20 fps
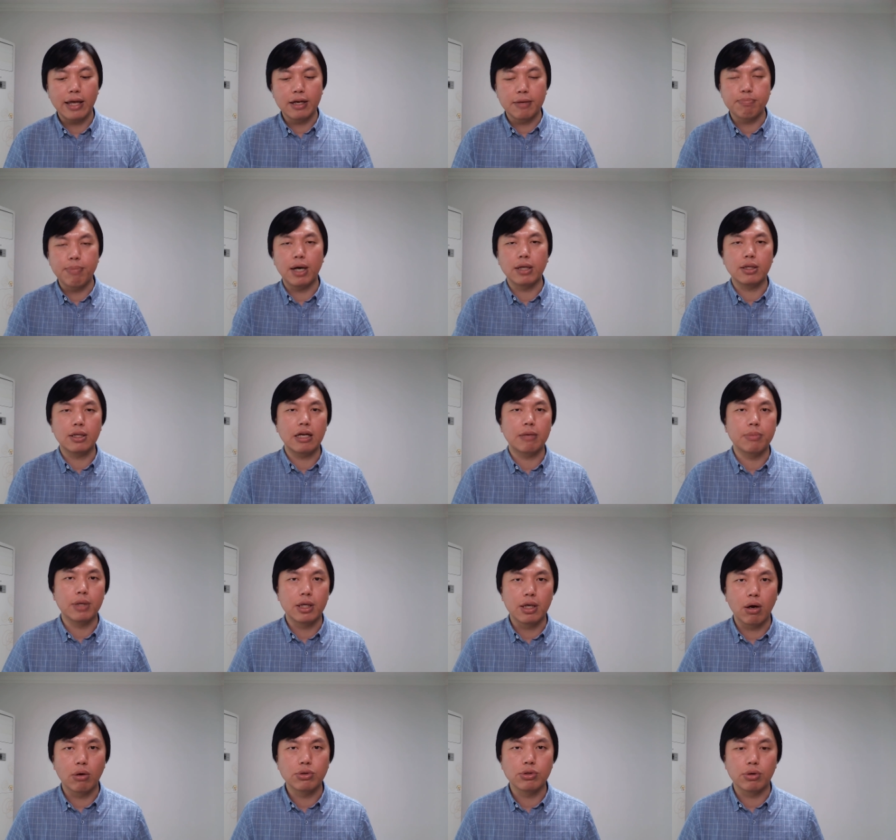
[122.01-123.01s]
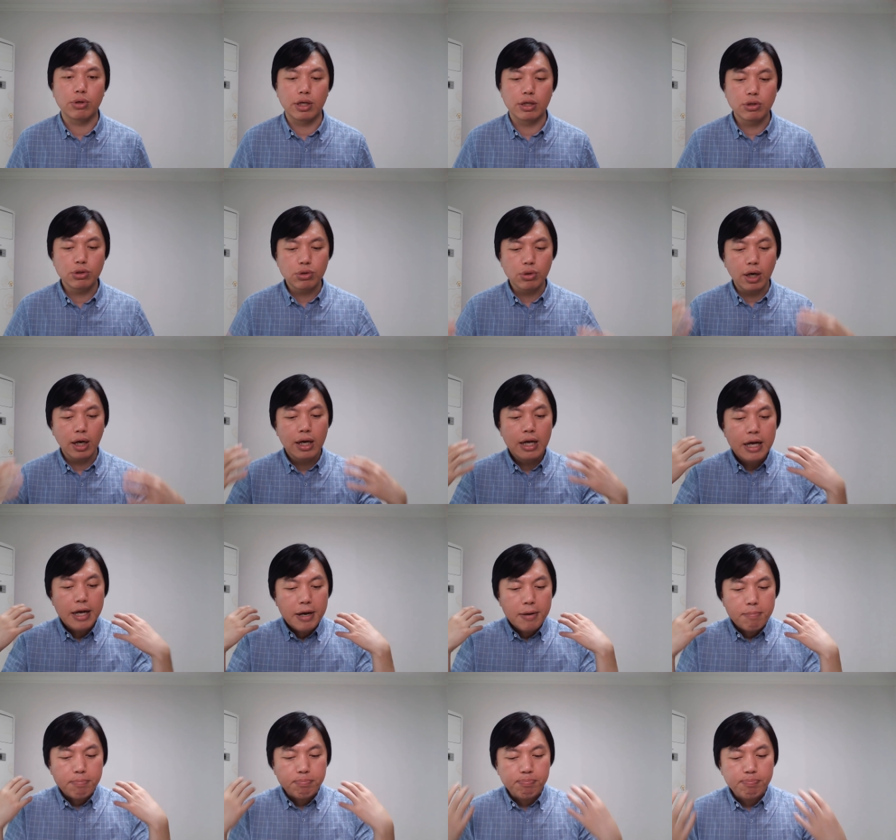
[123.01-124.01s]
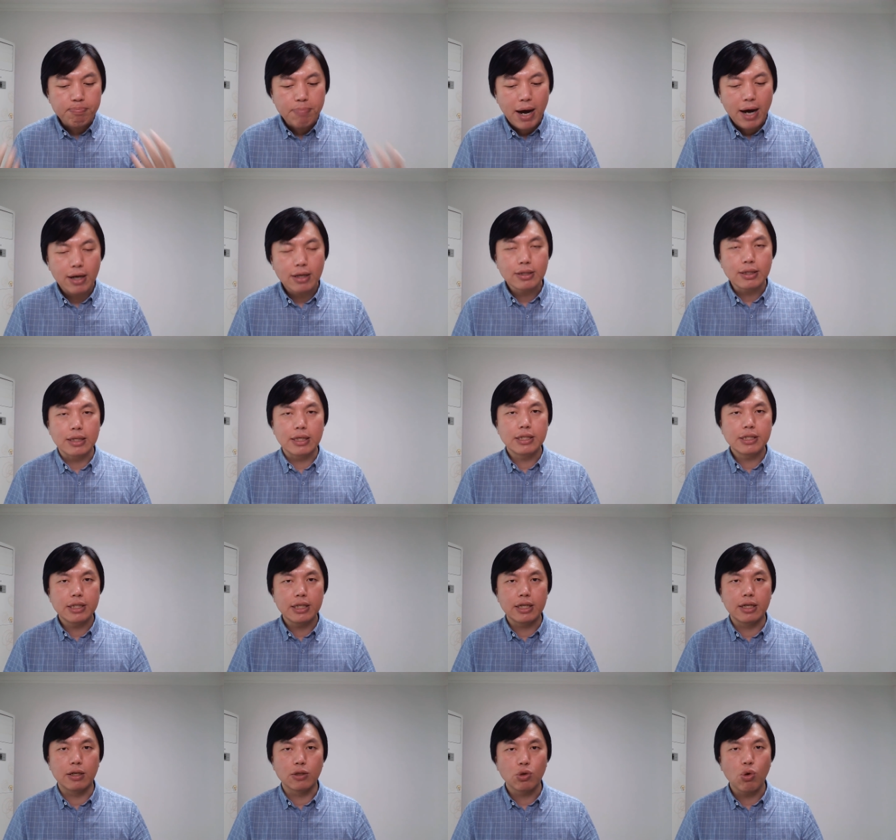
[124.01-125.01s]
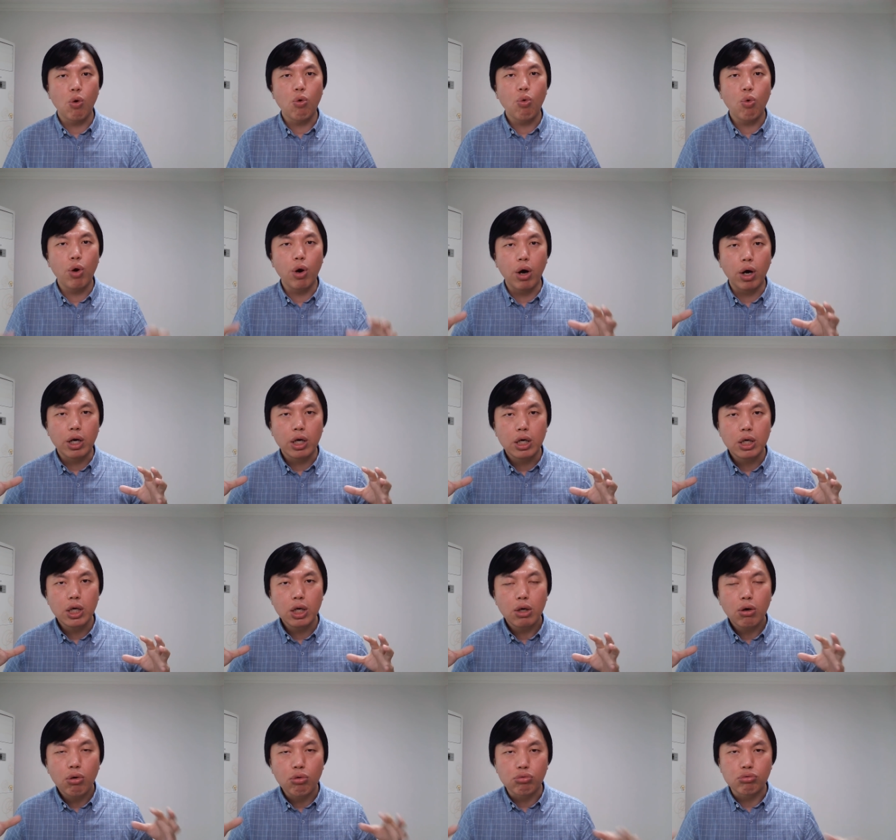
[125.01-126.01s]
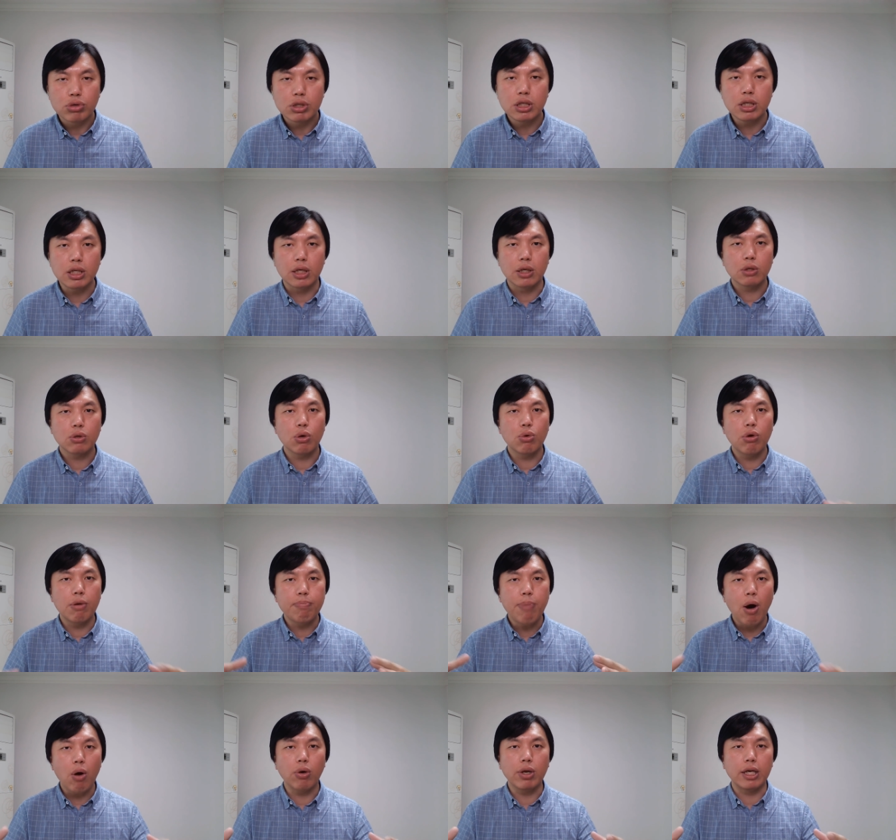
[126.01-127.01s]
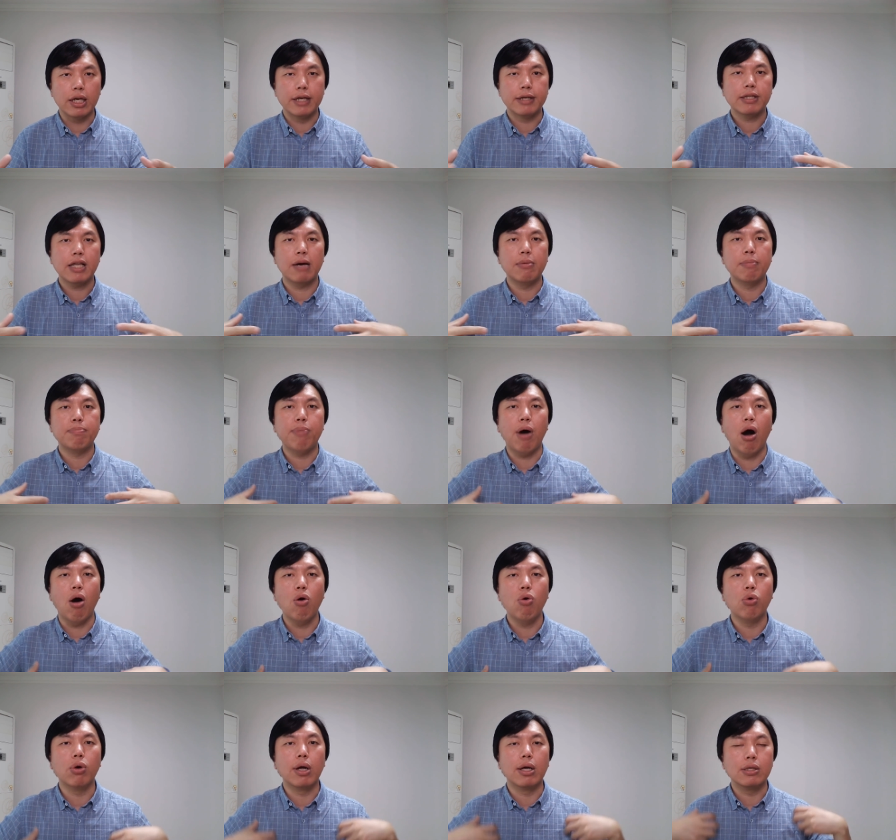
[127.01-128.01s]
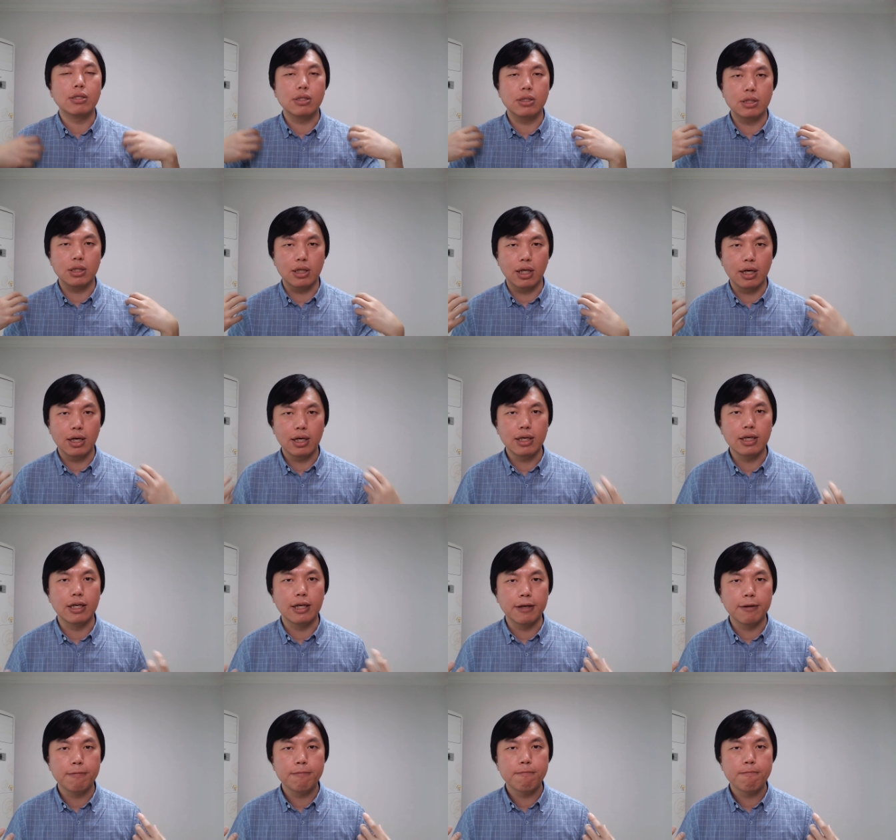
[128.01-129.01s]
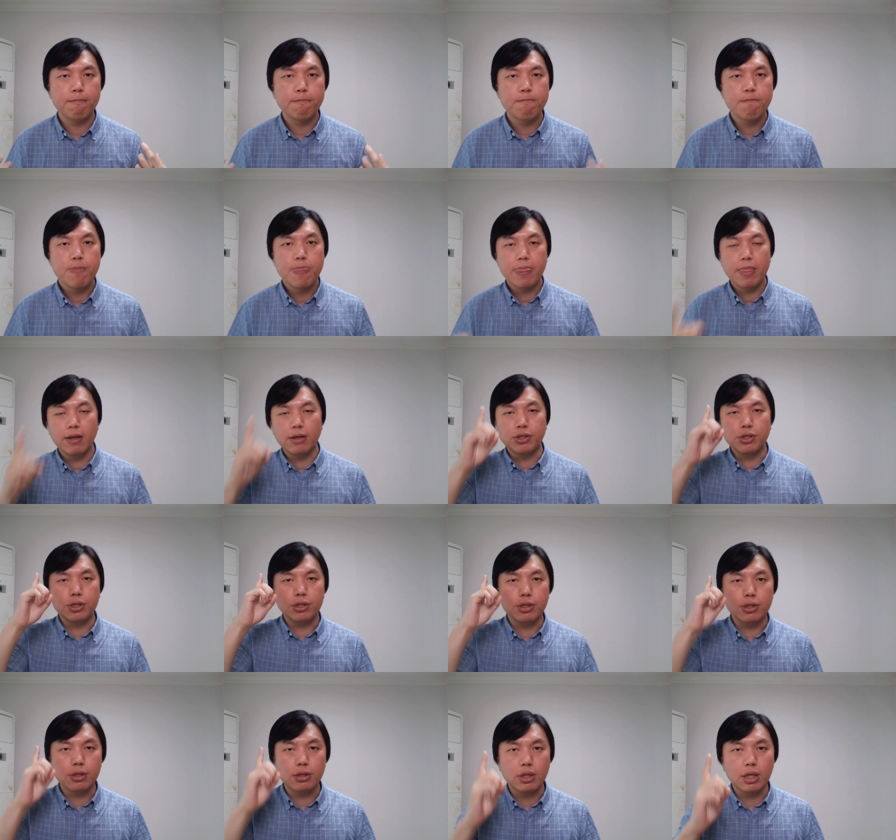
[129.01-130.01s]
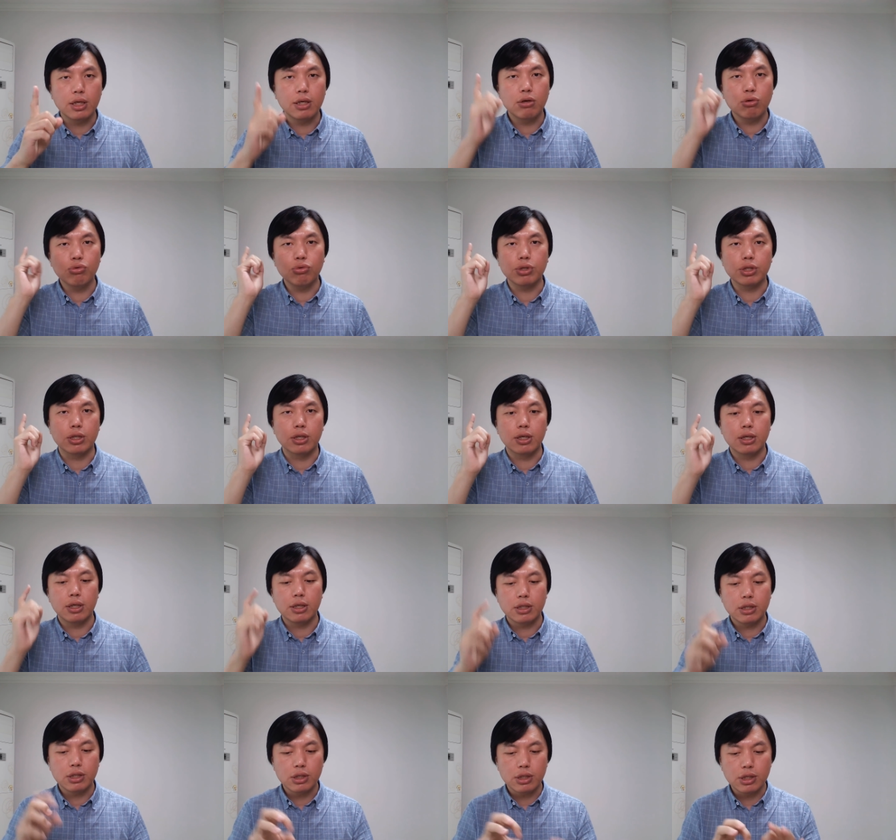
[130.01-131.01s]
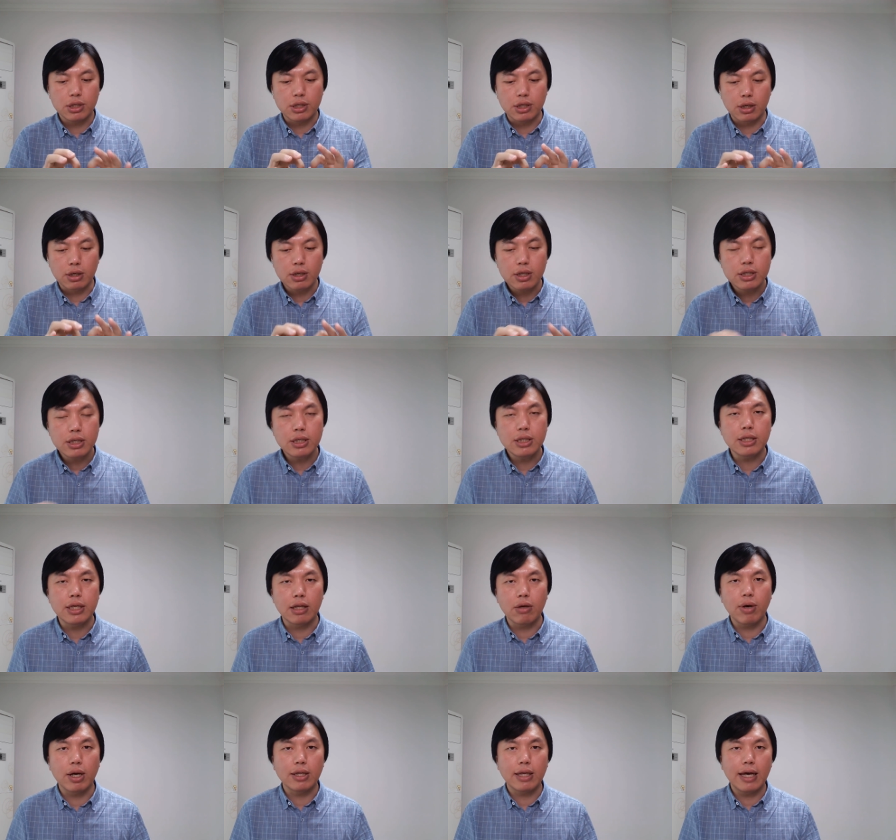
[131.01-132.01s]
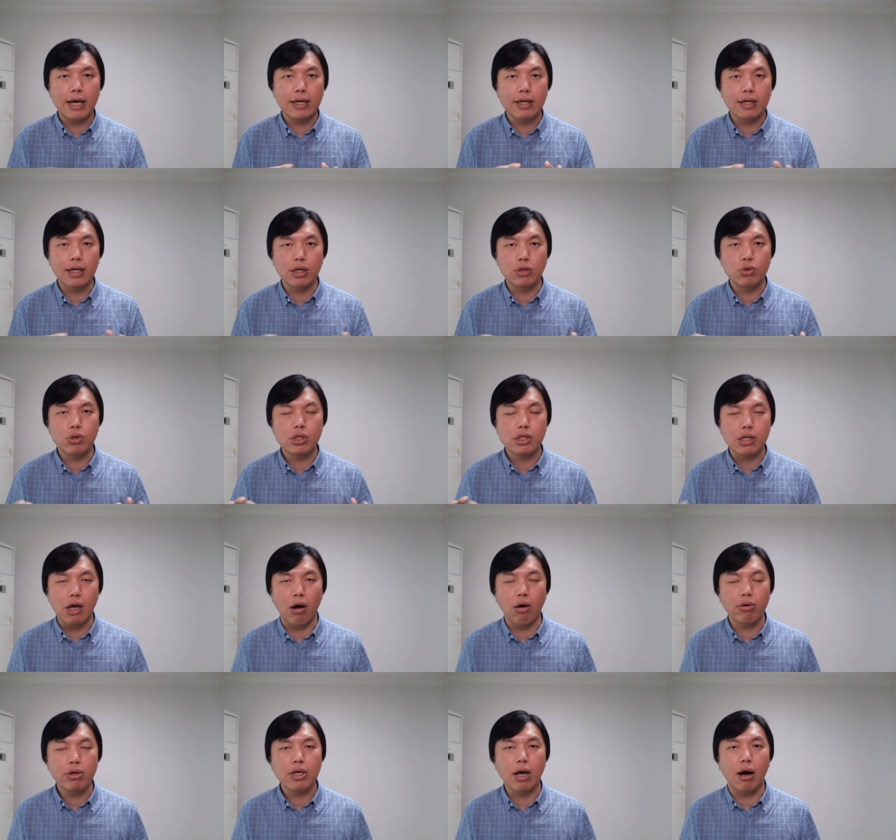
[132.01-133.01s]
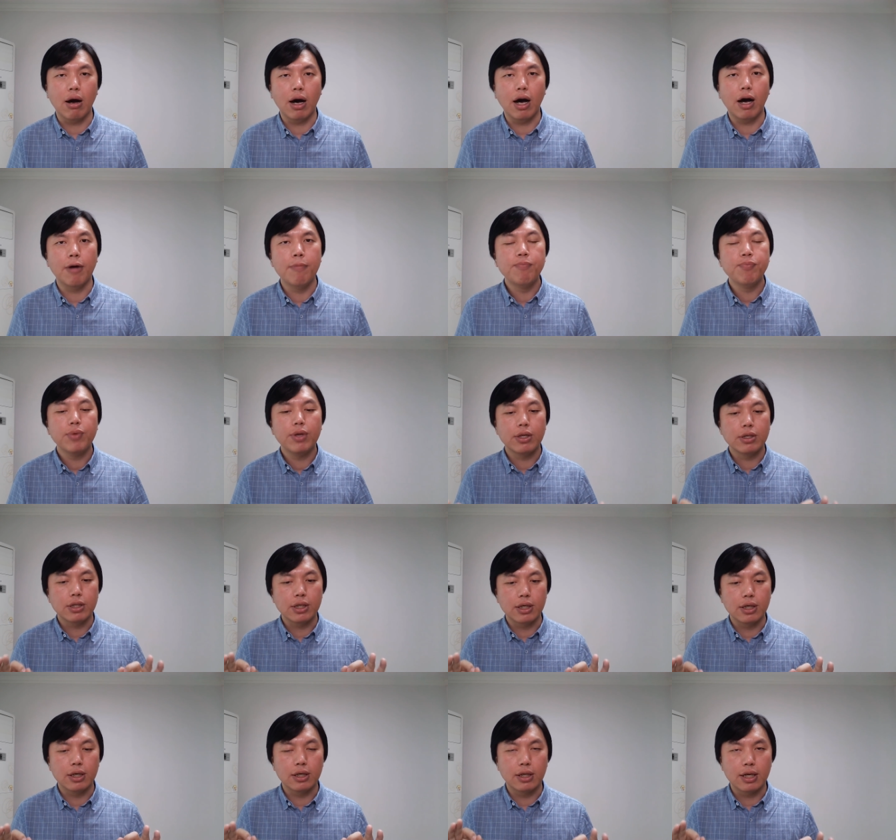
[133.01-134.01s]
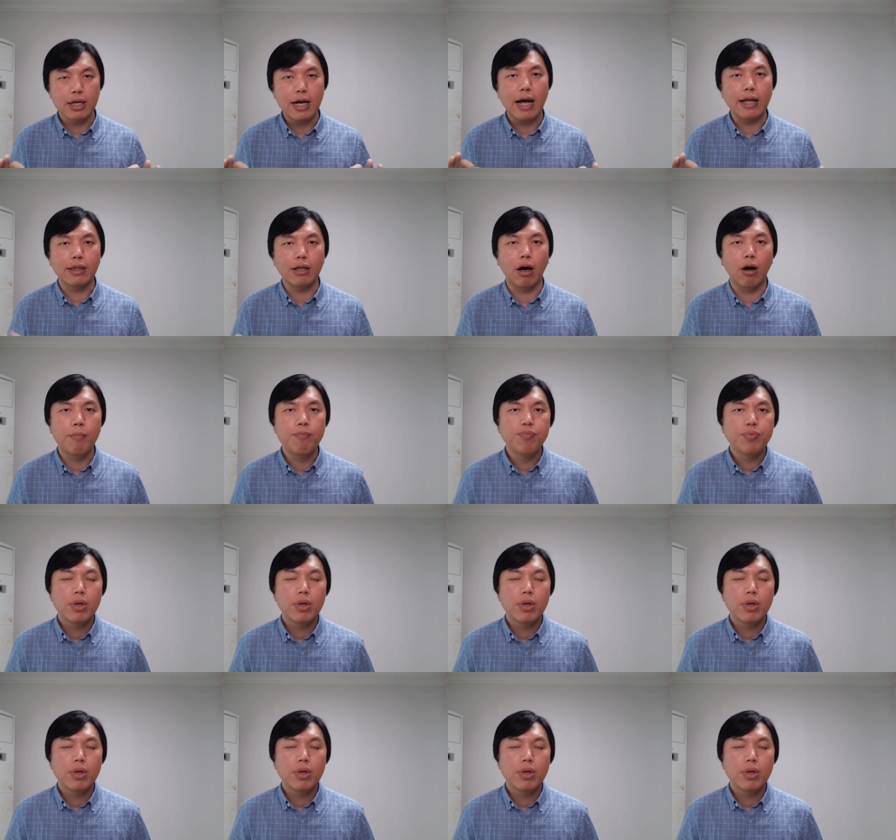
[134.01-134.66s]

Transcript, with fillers: 应邦迪他们的要求。也就是说，邦迪这些人通过利用武器，通过暴力，他们保护了自己的利益。这是第一个故事。整个细节的话，大家可以去找一找哈，这个能看到。